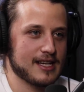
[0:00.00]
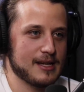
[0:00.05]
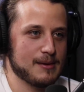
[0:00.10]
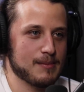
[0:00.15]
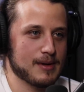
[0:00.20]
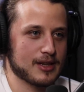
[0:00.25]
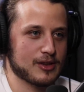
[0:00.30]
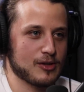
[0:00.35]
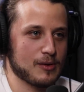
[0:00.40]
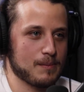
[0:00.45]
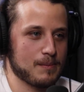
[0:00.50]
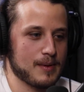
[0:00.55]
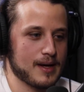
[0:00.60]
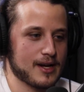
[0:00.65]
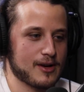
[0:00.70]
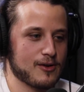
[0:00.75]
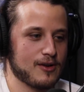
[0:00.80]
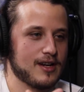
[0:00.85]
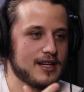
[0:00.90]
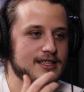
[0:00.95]
Y me
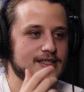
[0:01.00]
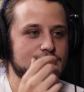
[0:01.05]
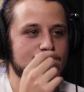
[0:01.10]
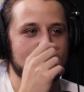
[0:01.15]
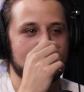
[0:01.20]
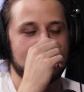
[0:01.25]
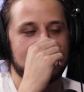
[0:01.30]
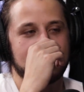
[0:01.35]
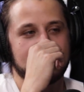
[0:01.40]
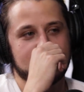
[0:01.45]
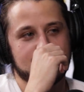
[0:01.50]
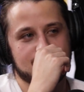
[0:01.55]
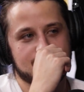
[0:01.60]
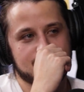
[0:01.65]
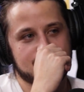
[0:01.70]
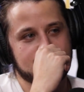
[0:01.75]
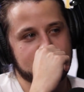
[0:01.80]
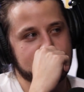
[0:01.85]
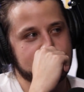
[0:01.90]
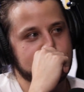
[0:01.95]
topé con la historia
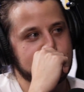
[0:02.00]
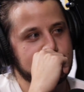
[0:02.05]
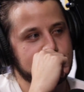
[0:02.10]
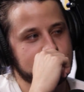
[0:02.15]
de,